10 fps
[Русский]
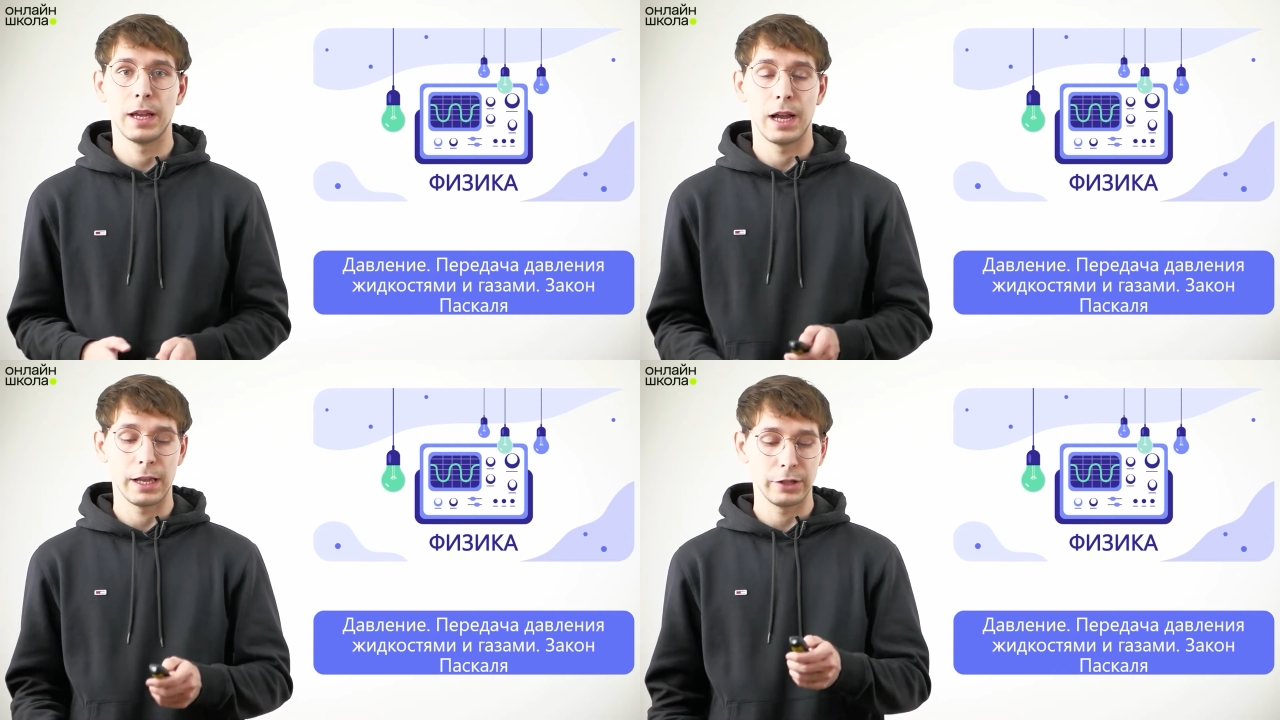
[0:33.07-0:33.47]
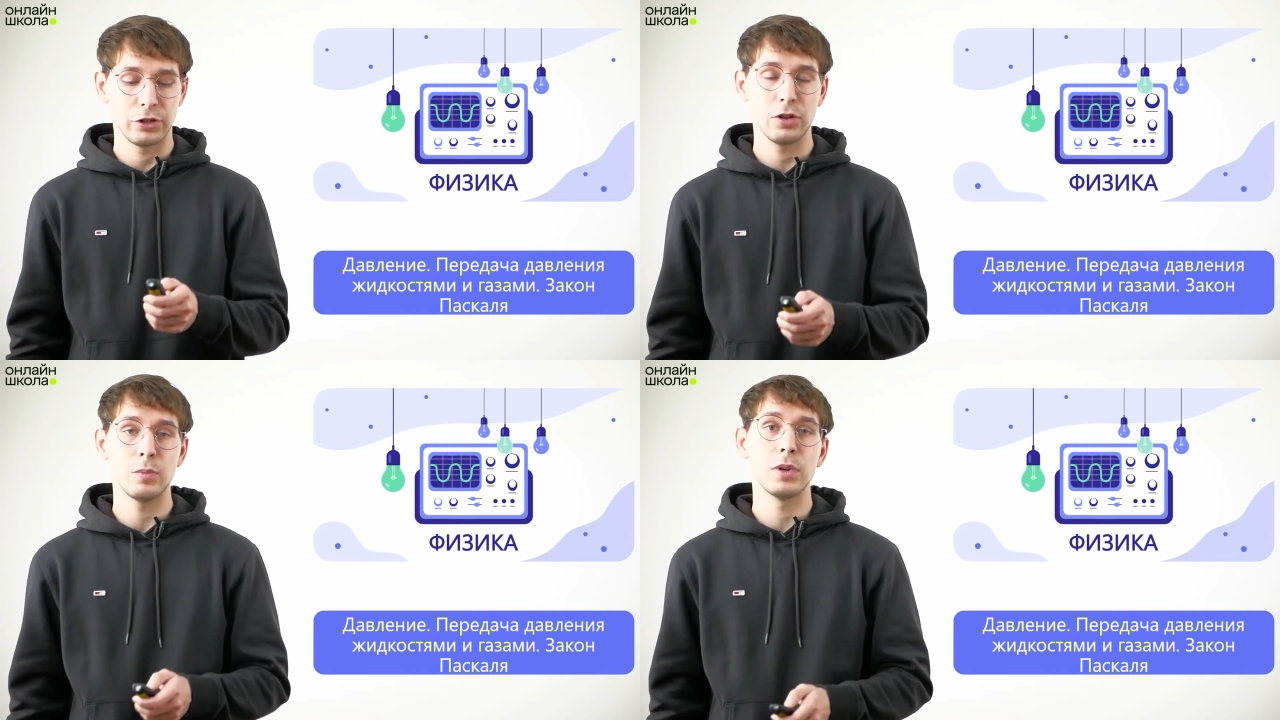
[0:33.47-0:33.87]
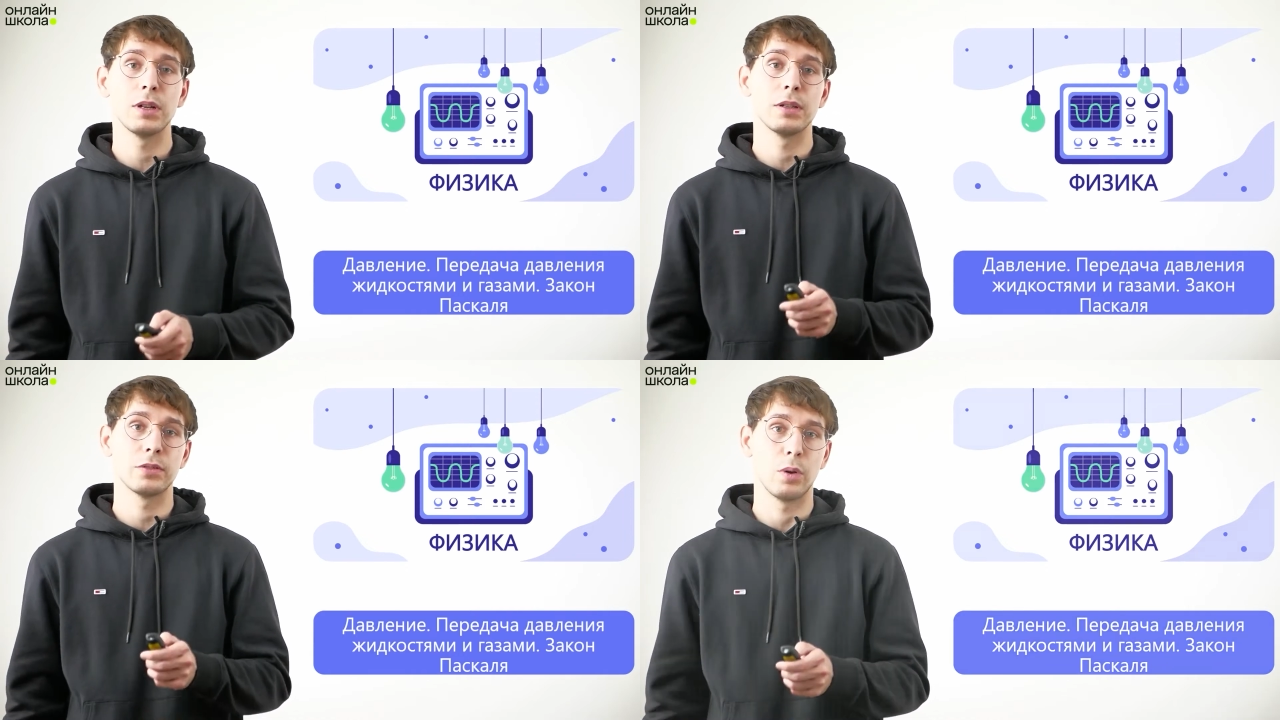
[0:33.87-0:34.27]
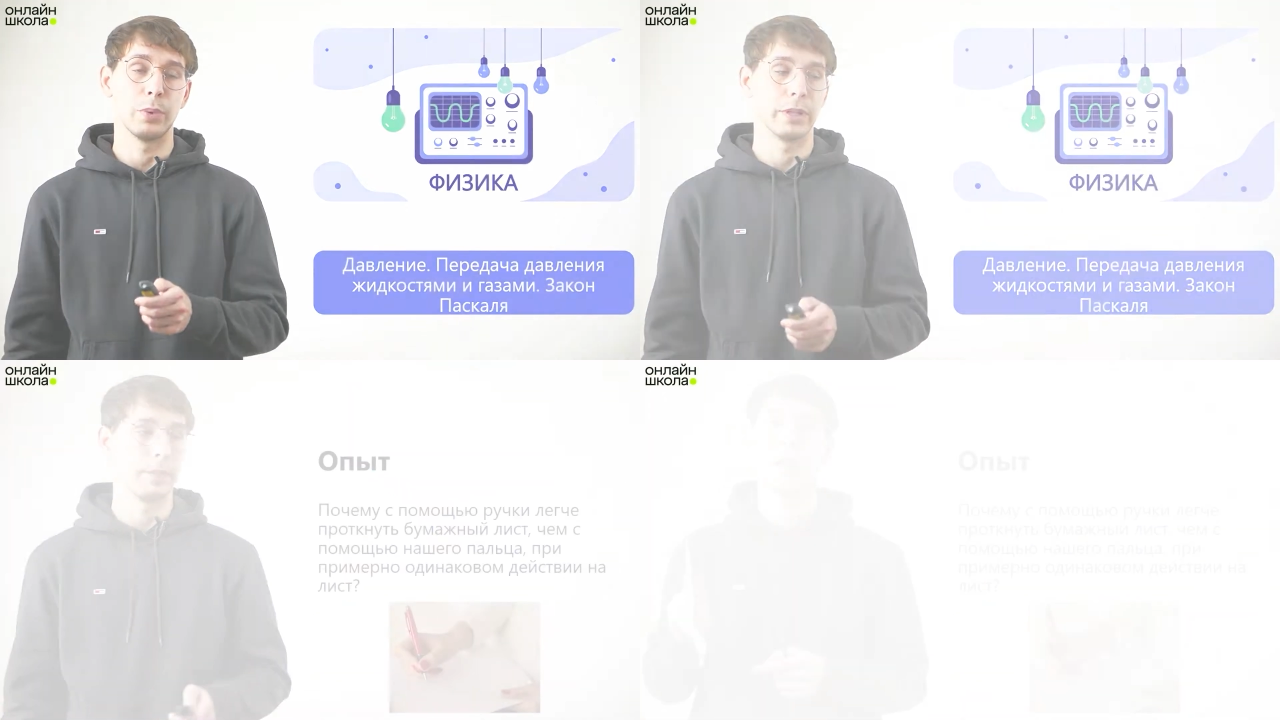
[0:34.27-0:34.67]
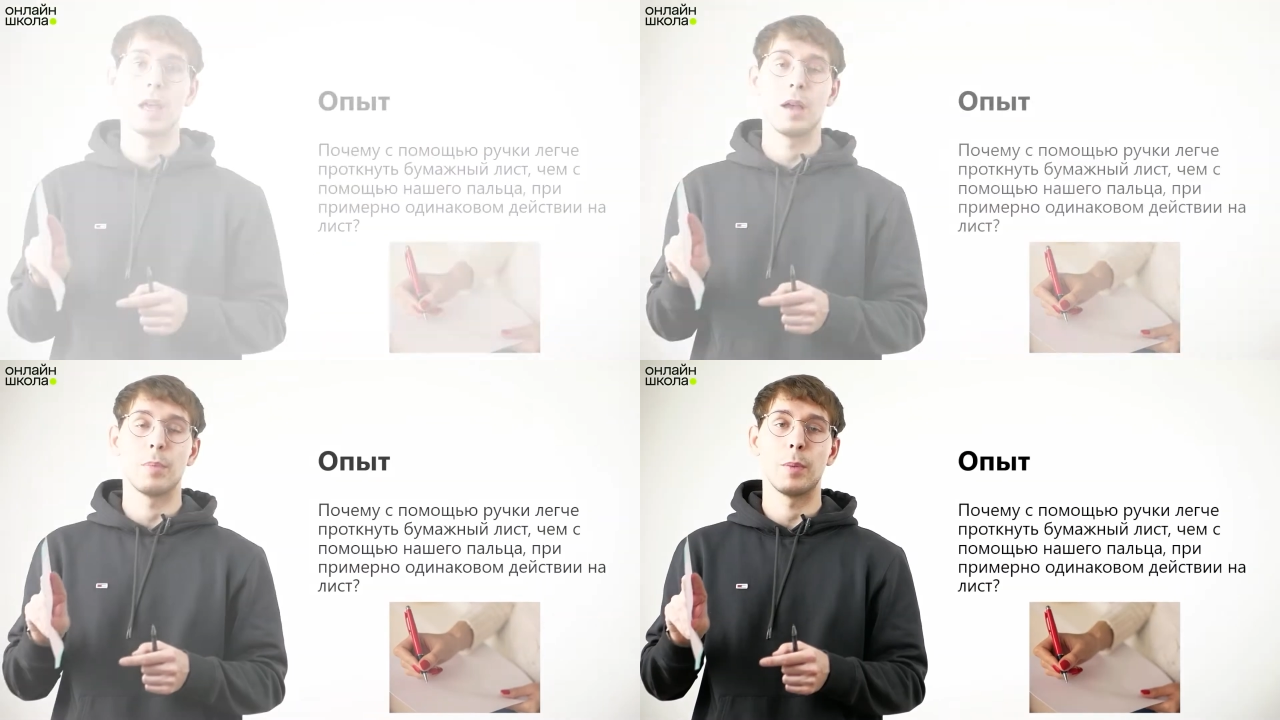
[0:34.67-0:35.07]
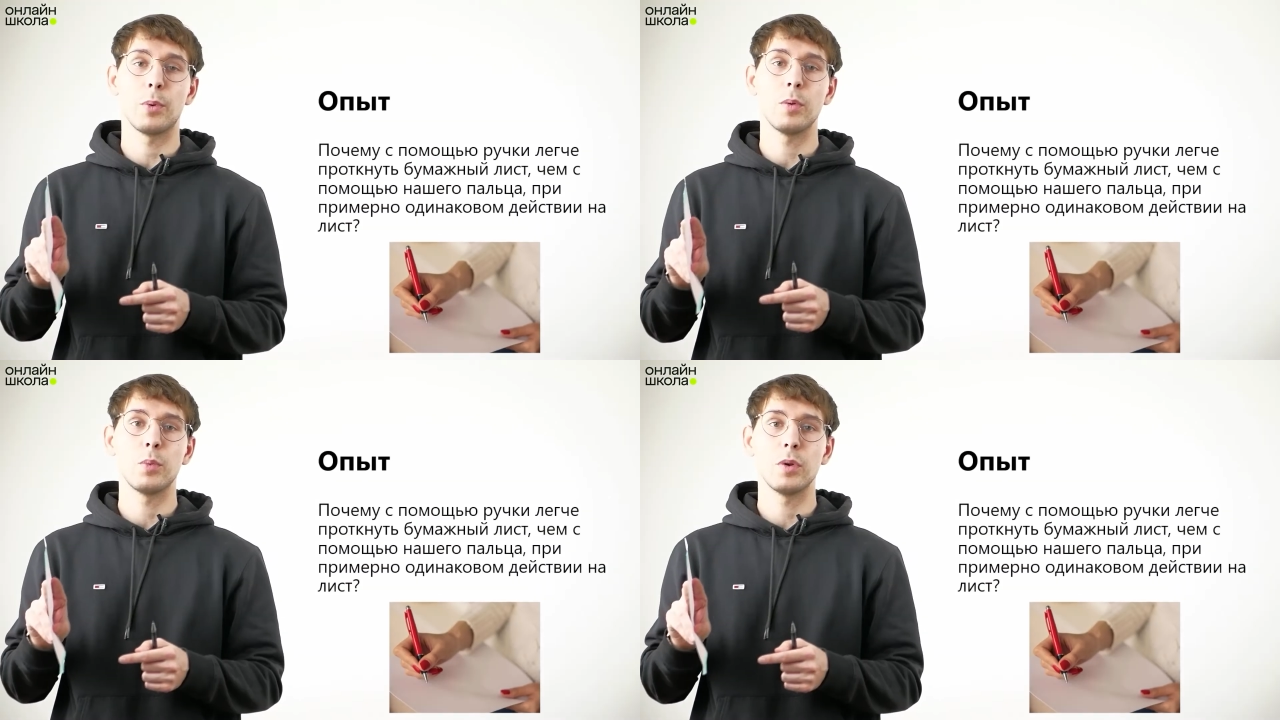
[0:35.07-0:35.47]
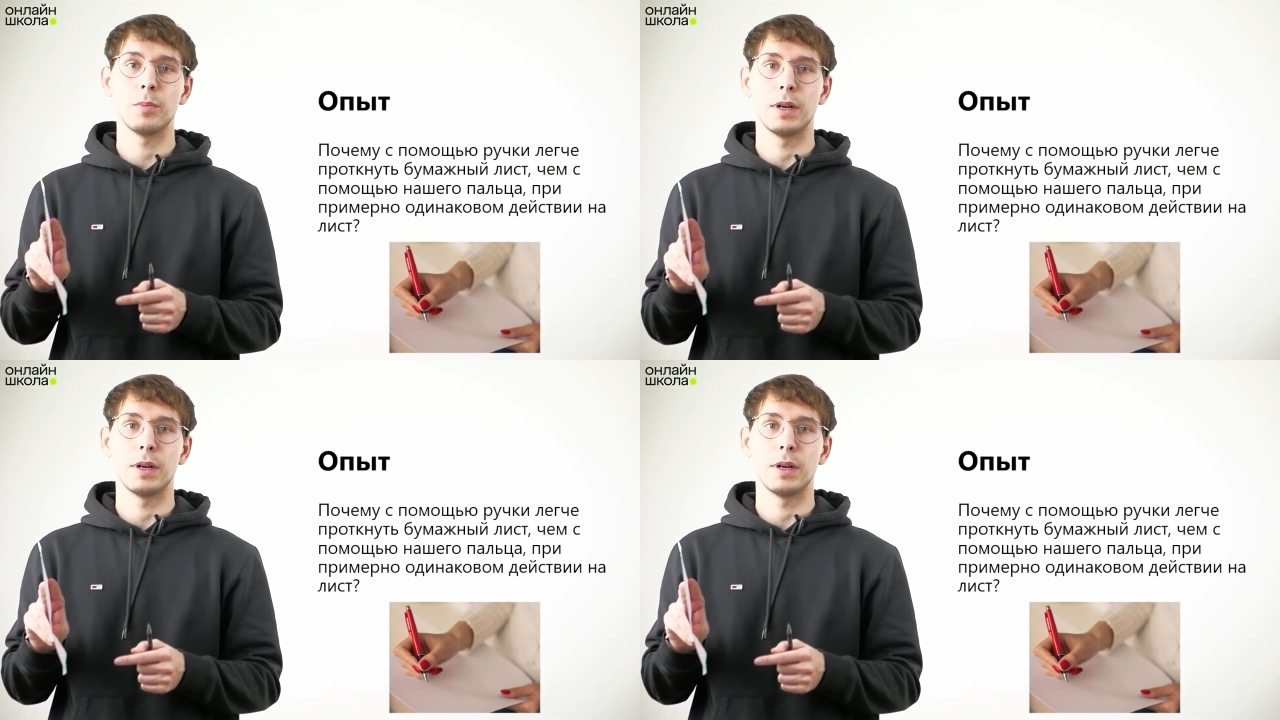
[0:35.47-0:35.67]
А начнем с опыта. Попробуем